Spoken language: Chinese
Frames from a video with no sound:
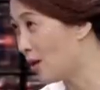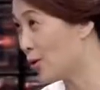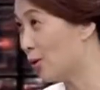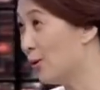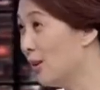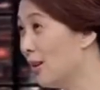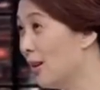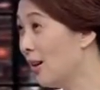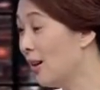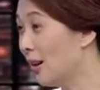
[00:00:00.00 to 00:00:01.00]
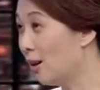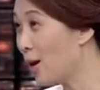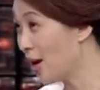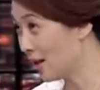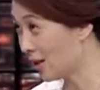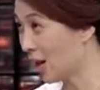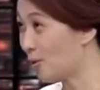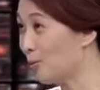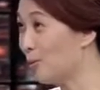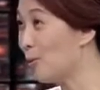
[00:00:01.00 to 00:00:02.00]
一种，呃，换一个债
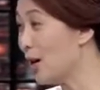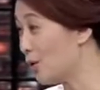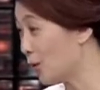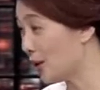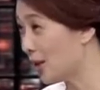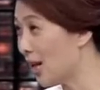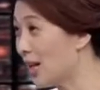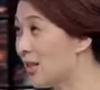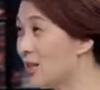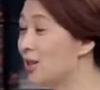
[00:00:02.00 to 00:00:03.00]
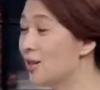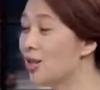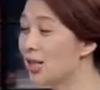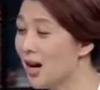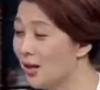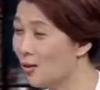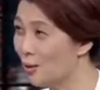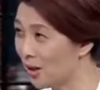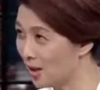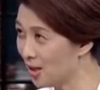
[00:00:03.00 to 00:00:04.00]
主，换一种借贷机制，这样呢，
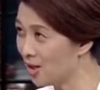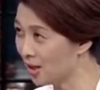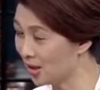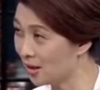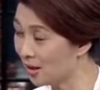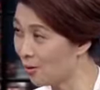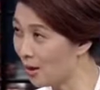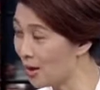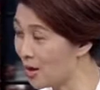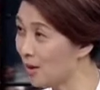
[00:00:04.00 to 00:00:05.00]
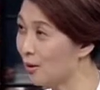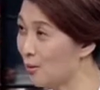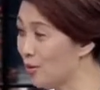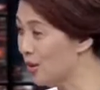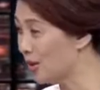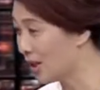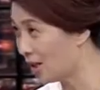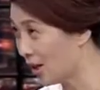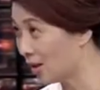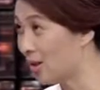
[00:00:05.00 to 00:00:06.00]
我们可以至少在还利息的同时也
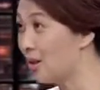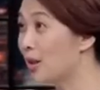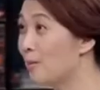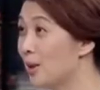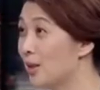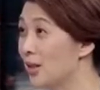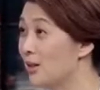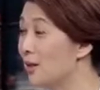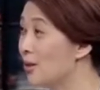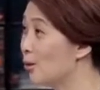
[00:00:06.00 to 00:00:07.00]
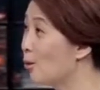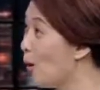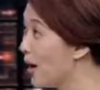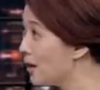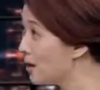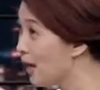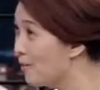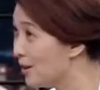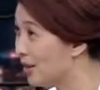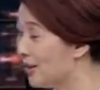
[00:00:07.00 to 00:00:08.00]
降低这个本金，就是还这个债
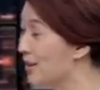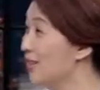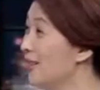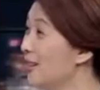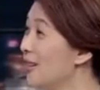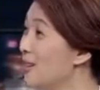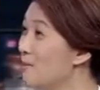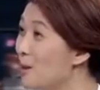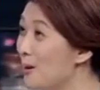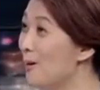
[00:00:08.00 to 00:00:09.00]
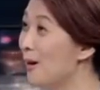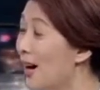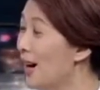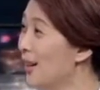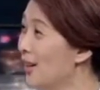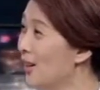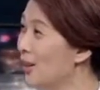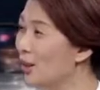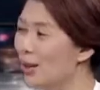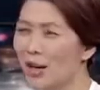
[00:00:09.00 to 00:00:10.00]
本身，明白吗？
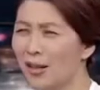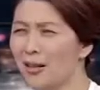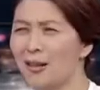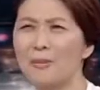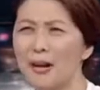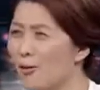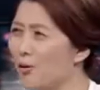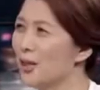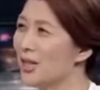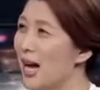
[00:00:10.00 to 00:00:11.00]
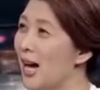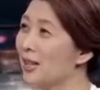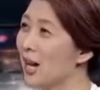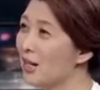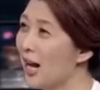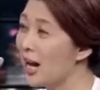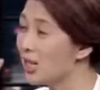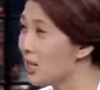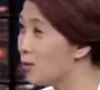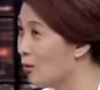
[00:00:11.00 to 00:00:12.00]
就特别复杂，但是它
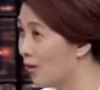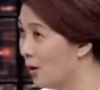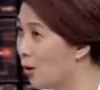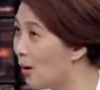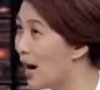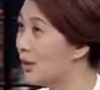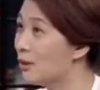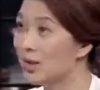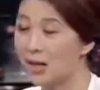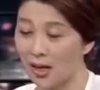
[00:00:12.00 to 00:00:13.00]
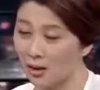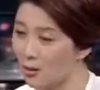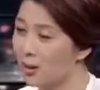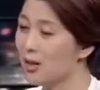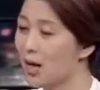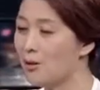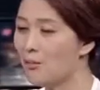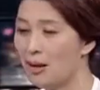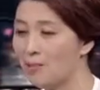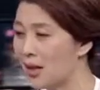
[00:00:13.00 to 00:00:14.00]
是一种文化，就大家都很，然后
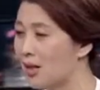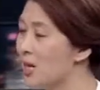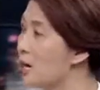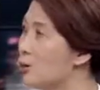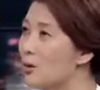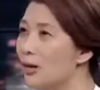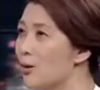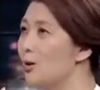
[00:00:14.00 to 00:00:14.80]
马马上业主也谁不